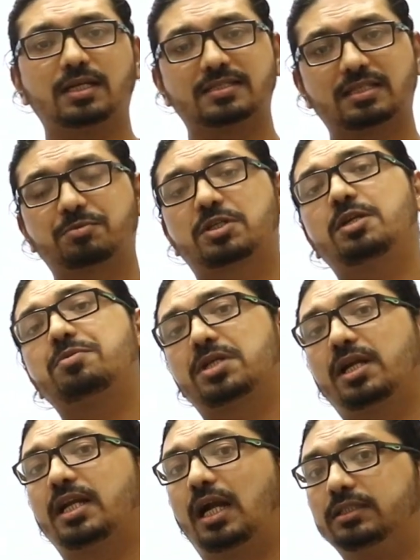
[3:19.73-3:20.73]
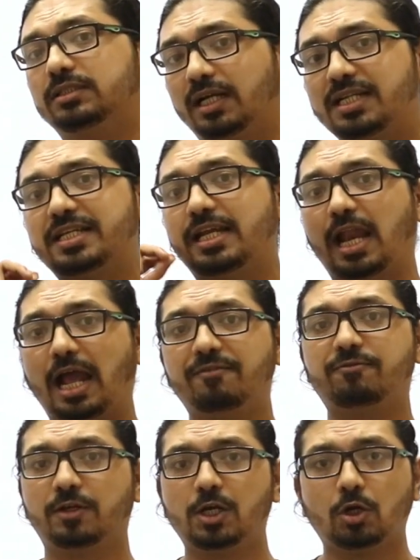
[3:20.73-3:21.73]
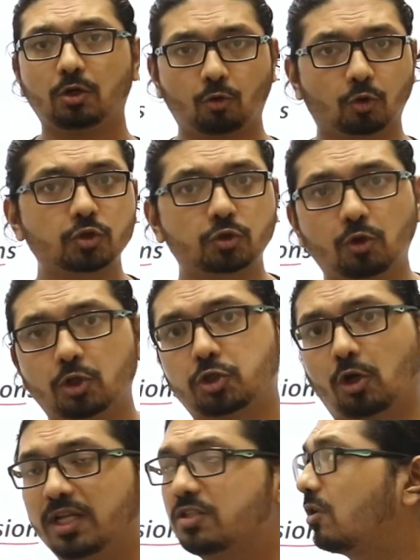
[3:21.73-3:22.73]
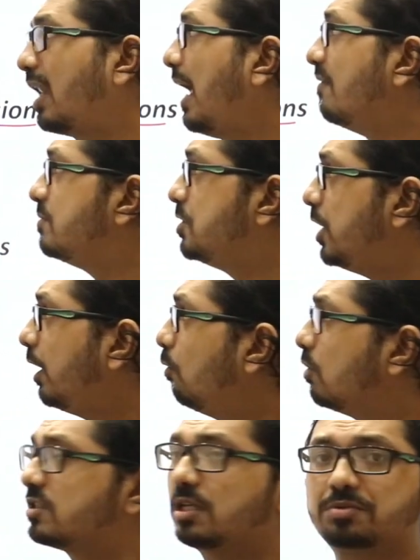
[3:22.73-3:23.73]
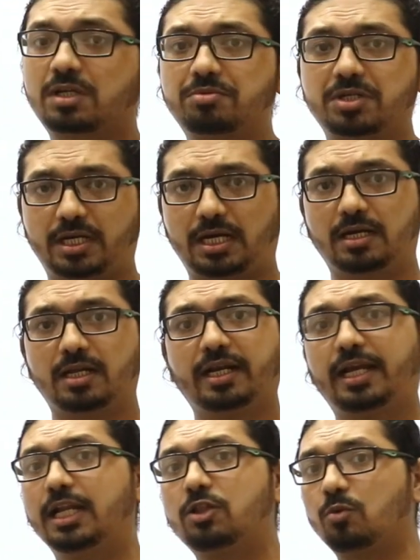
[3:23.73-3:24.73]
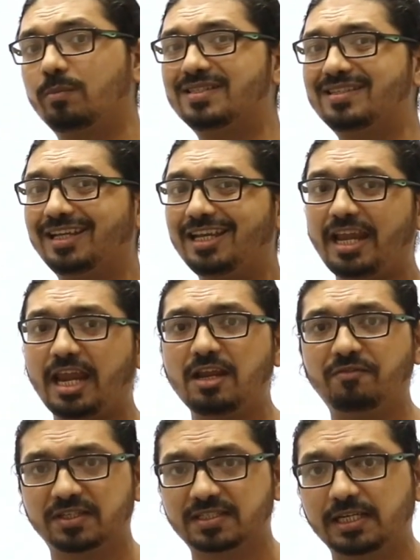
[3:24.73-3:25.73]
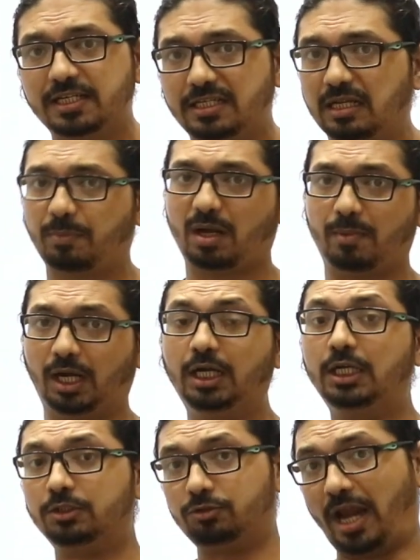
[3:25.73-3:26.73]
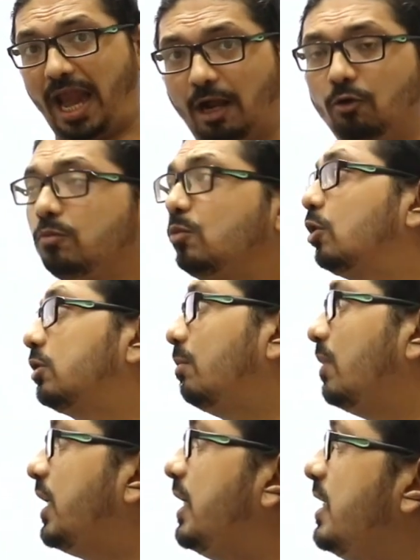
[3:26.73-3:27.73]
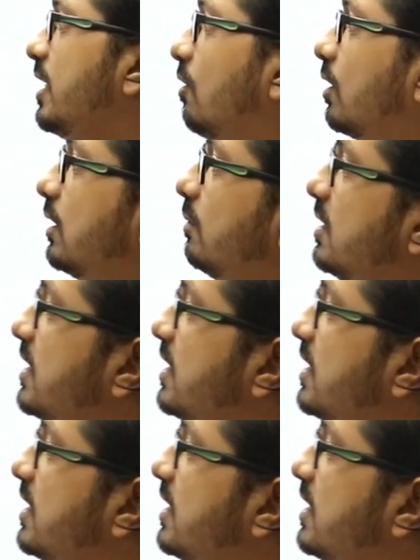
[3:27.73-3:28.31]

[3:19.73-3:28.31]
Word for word: subscription er under e je live কোর্সগুলো চলে সো লাইভ যে কোনো সাবস্ক্রিপশনের আন্ডারে গেলে তুমি বেসিক্যালি এই ফ্যাসিলিটিটা পাবা তো এখন মূলত আমরা কী নিয়ে কথা বলছি